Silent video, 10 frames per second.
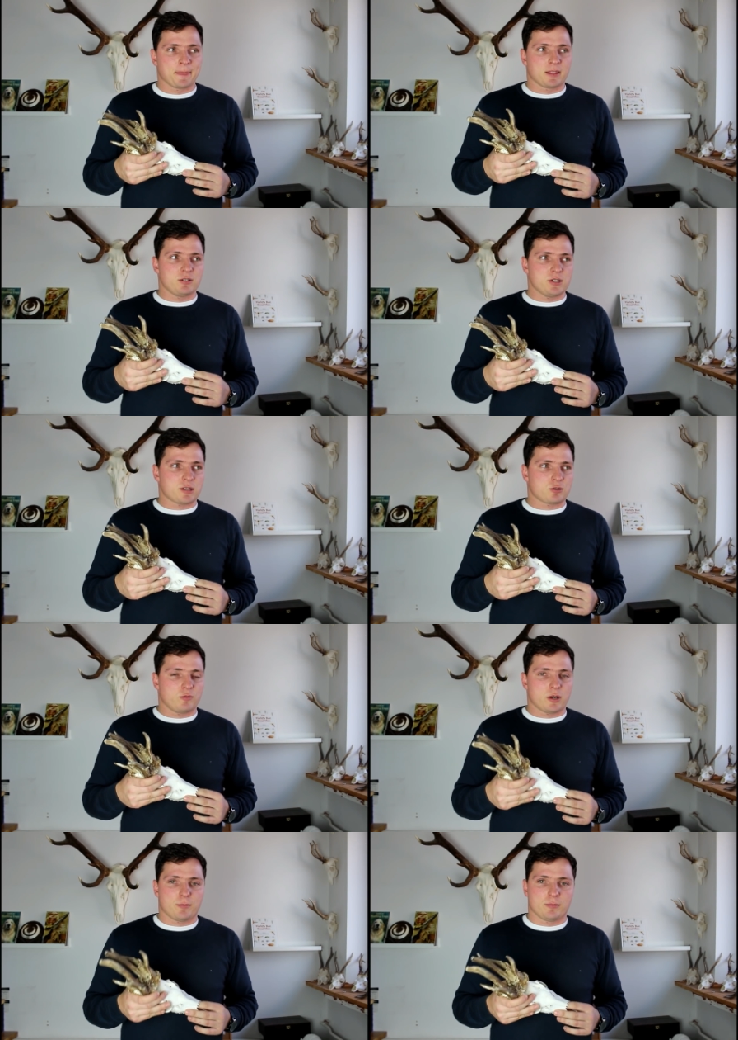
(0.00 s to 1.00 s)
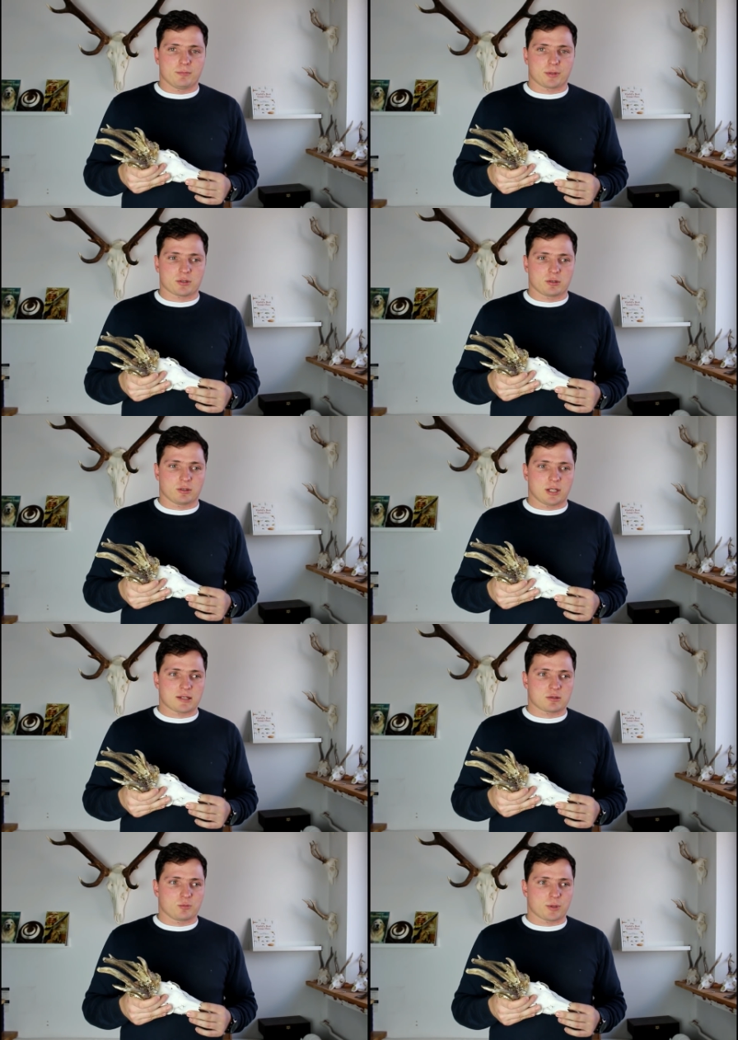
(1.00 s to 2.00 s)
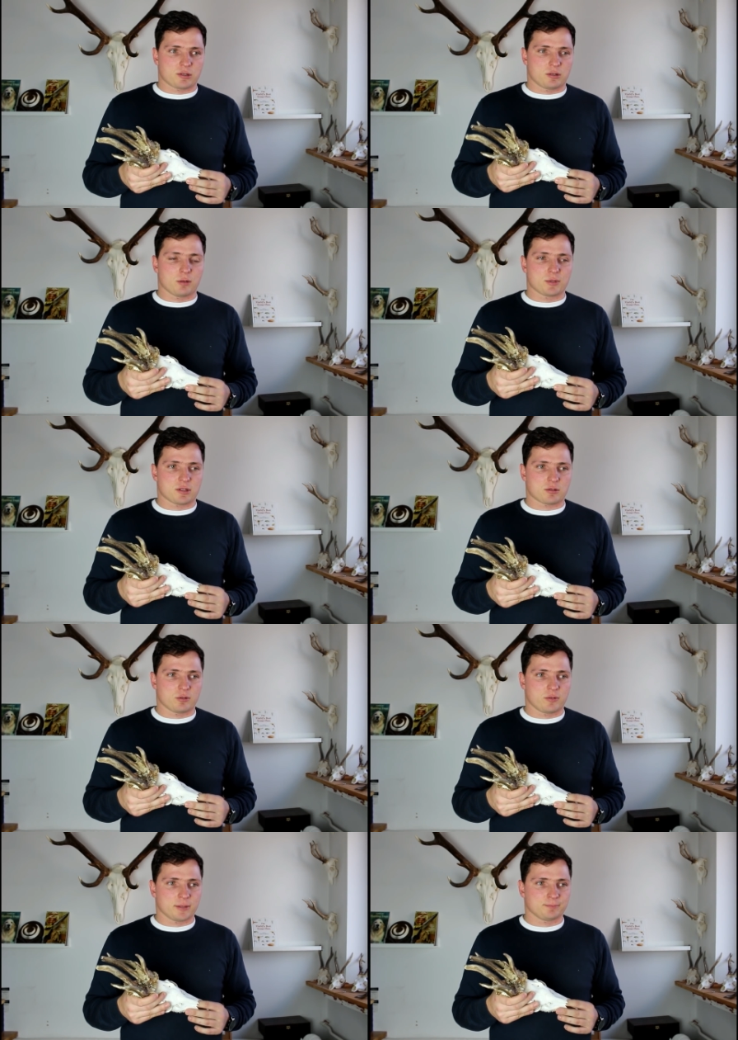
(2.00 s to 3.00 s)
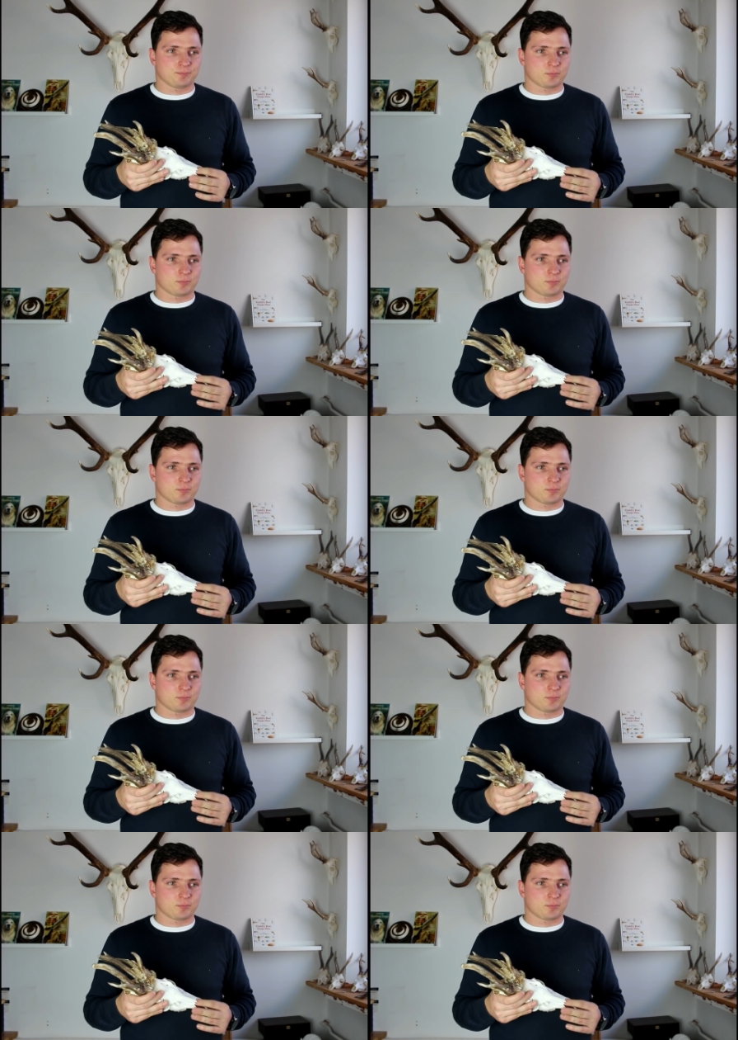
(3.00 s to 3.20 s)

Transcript: No i zasuwa mm, prosto do lasu, prosto do mnie zasuwa.